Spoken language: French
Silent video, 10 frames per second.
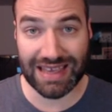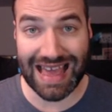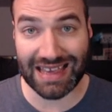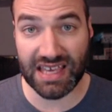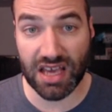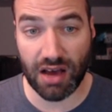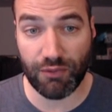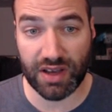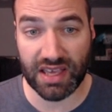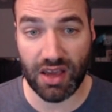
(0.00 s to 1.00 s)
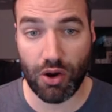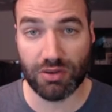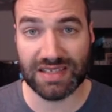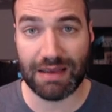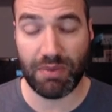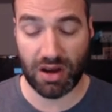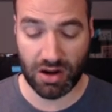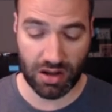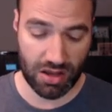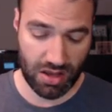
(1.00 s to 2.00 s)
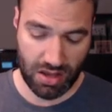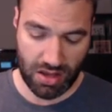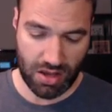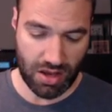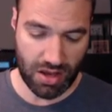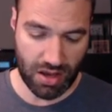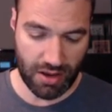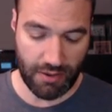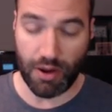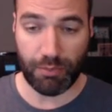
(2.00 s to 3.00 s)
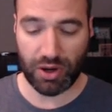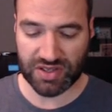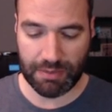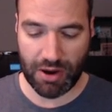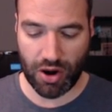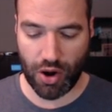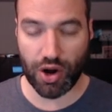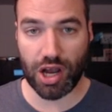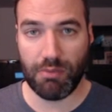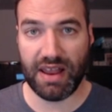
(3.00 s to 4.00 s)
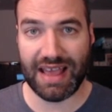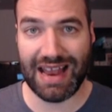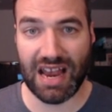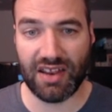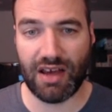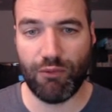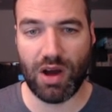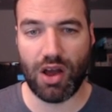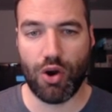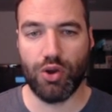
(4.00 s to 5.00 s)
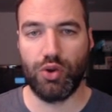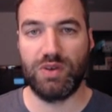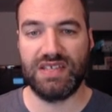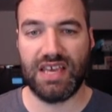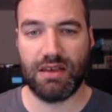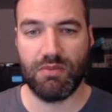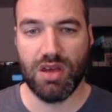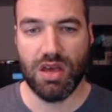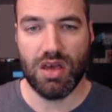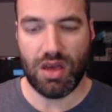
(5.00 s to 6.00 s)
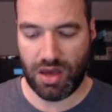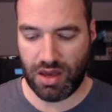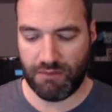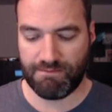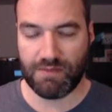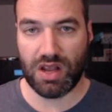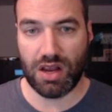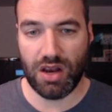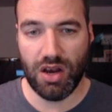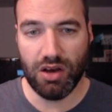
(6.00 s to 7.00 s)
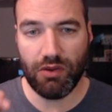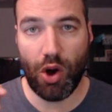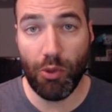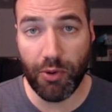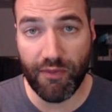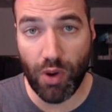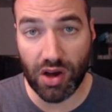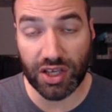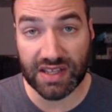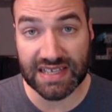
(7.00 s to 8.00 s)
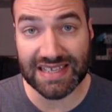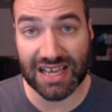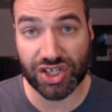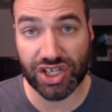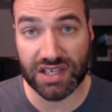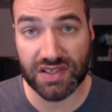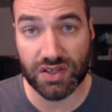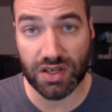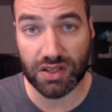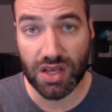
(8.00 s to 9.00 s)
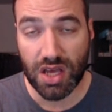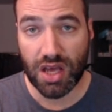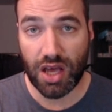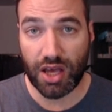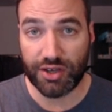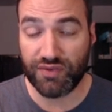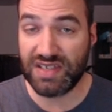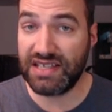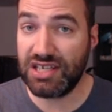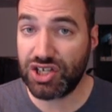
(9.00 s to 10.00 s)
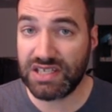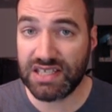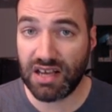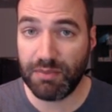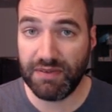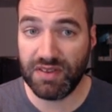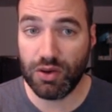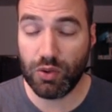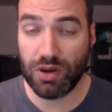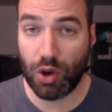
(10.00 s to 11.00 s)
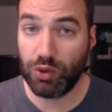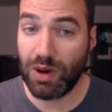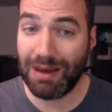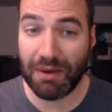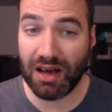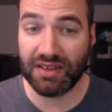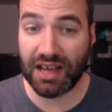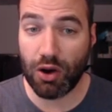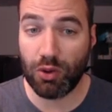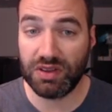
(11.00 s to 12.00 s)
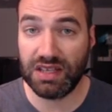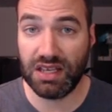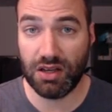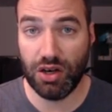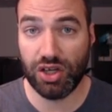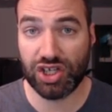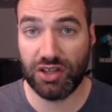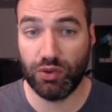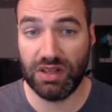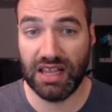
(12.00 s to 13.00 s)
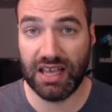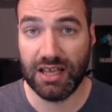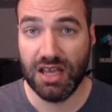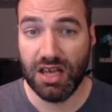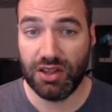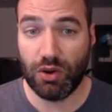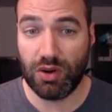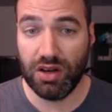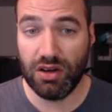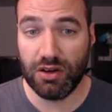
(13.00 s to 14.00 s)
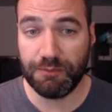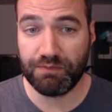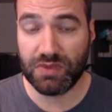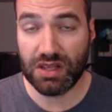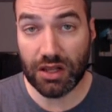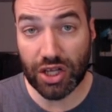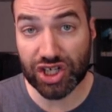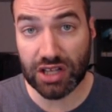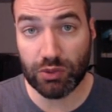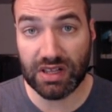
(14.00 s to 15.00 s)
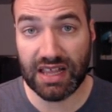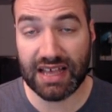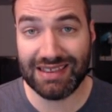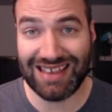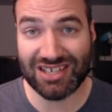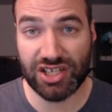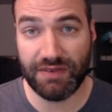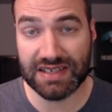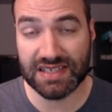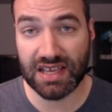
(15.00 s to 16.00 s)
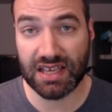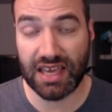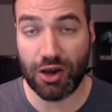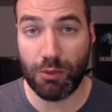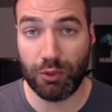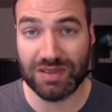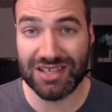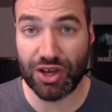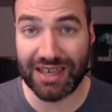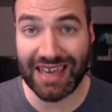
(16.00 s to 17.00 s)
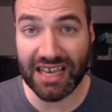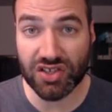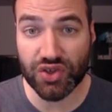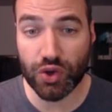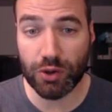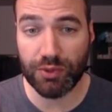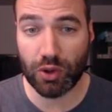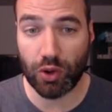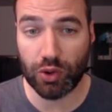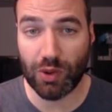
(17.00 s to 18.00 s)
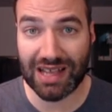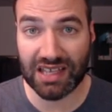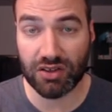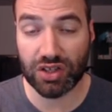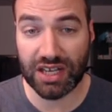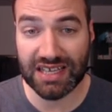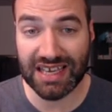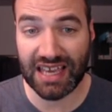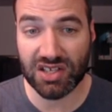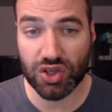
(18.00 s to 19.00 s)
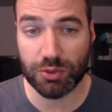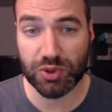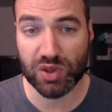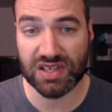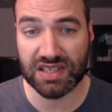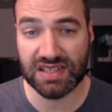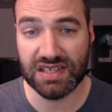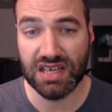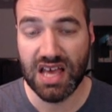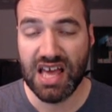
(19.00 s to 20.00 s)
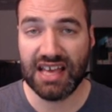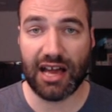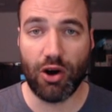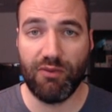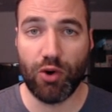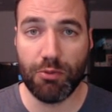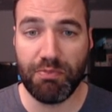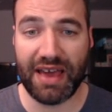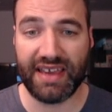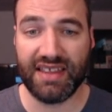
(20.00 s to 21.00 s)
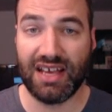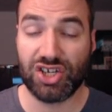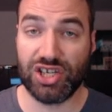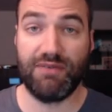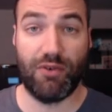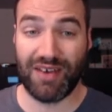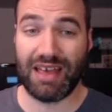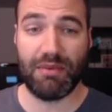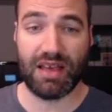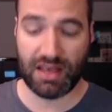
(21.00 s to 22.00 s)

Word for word: qui a envoyé un sapeur, euh, un pas un sapeur, un gobelin. Elle en envoie un deuxième. Euh, là, on peut voir qu'il y a des archers qui sortent. Euh, je vous ai déjà dit dans mes vidéos, on doit apprendre à compter le château de clan. Donc là, le château de clan d'HDV5 est composé de 15 troupes. Donc on doit attendre que les 15 troupes soient sorties. Quand on voit un paquet d'archers, il faut vraiment